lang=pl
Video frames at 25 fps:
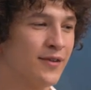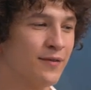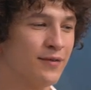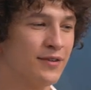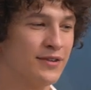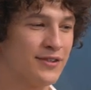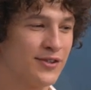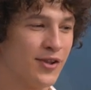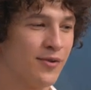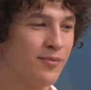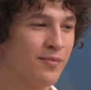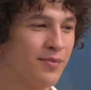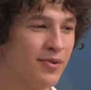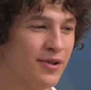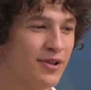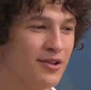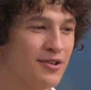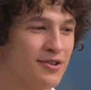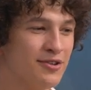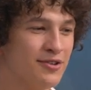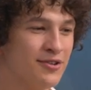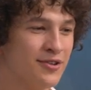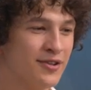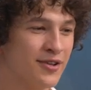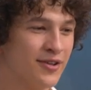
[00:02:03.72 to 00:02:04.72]

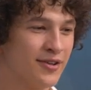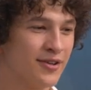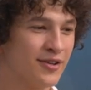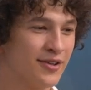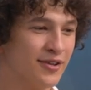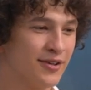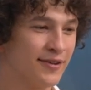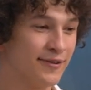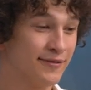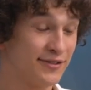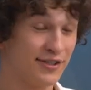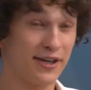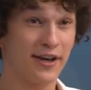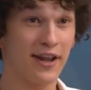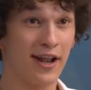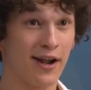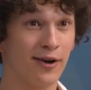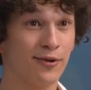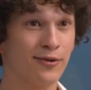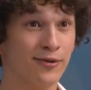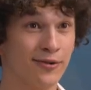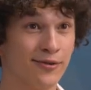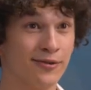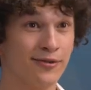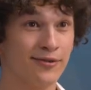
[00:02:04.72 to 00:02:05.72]
wystąpić w
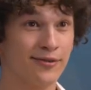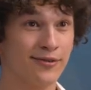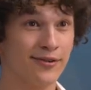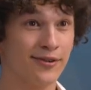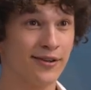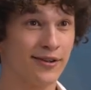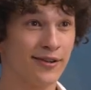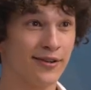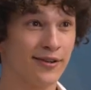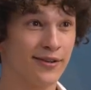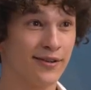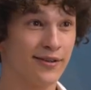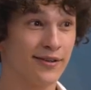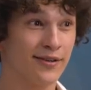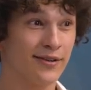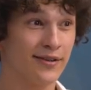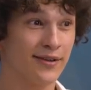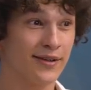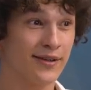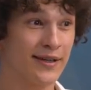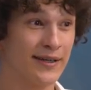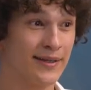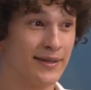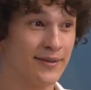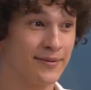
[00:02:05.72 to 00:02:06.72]
serialu
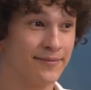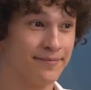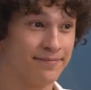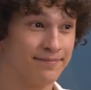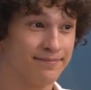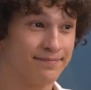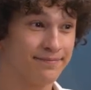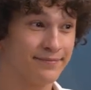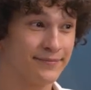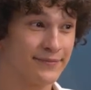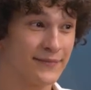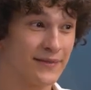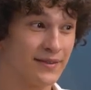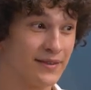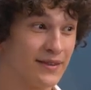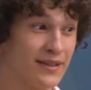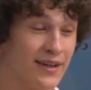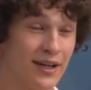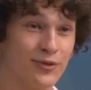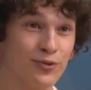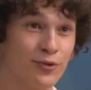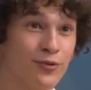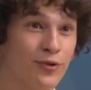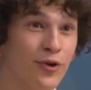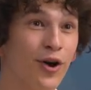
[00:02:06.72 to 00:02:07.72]
e,
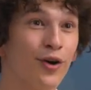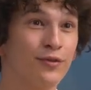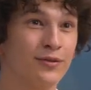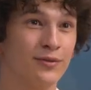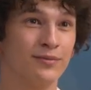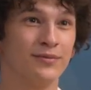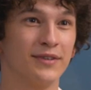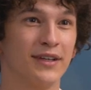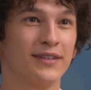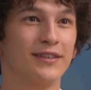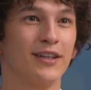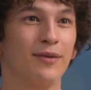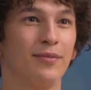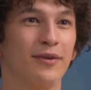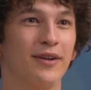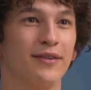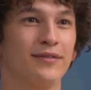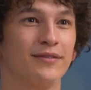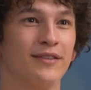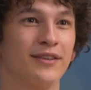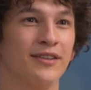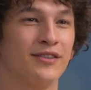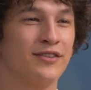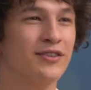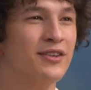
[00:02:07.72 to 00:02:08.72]
gatunkowym tak
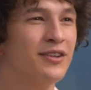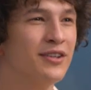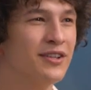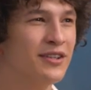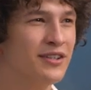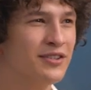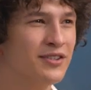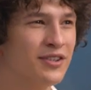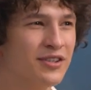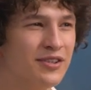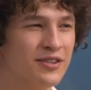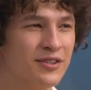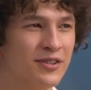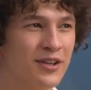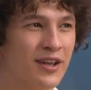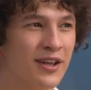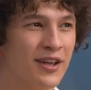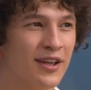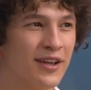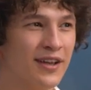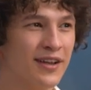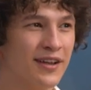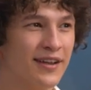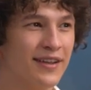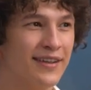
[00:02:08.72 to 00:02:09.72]
naprawdę, czyli gdzieś
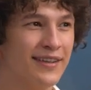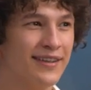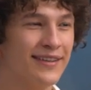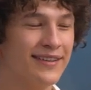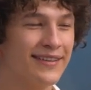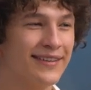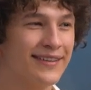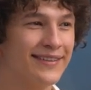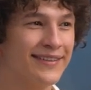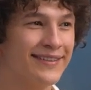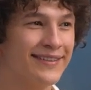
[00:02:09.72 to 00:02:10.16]
e,